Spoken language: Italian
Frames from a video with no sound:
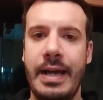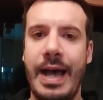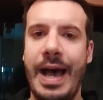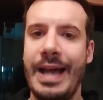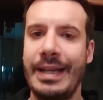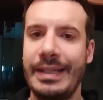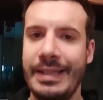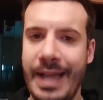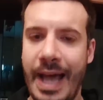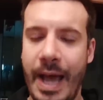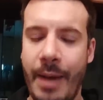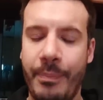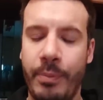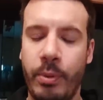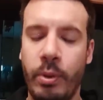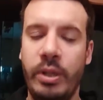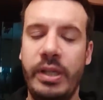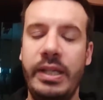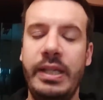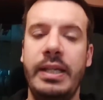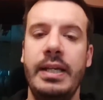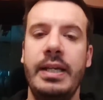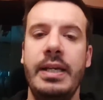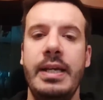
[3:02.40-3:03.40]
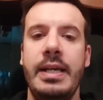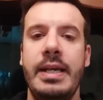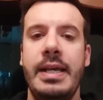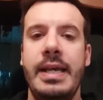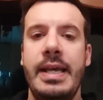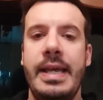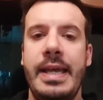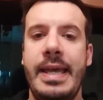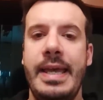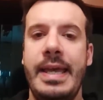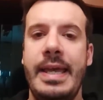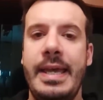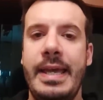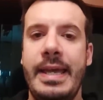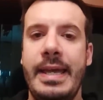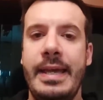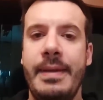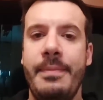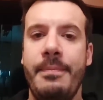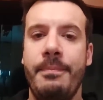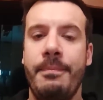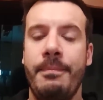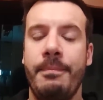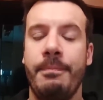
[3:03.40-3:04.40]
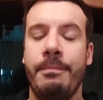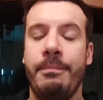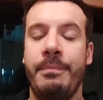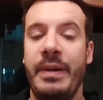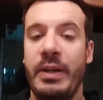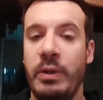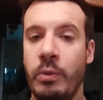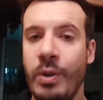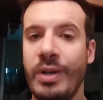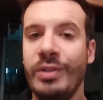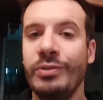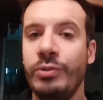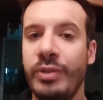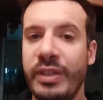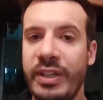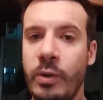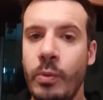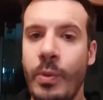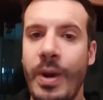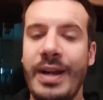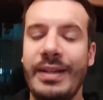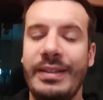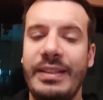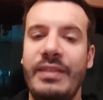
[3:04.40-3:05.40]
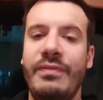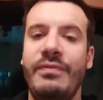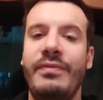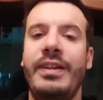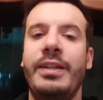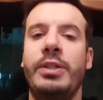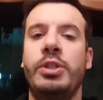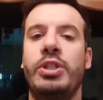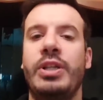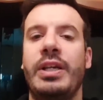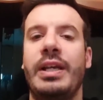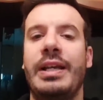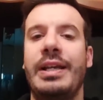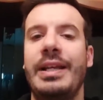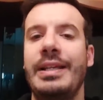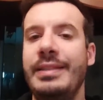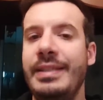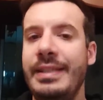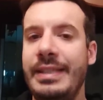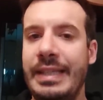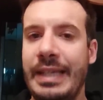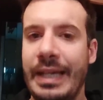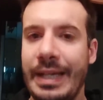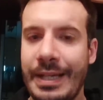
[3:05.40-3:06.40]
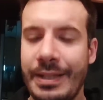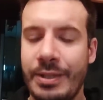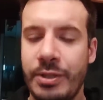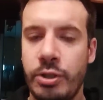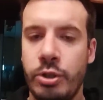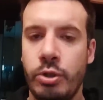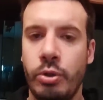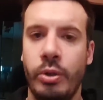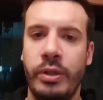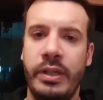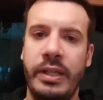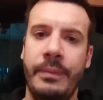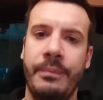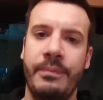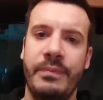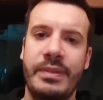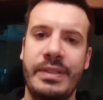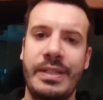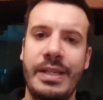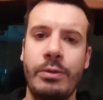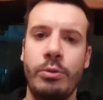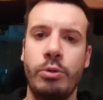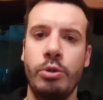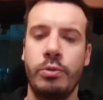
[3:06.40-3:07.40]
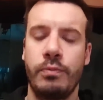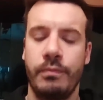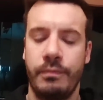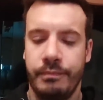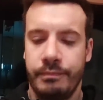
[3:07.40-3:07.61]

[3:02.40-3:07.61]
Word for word: a Napoli. E mm, per quanto riguarda invece le dichiarazioni, stanno,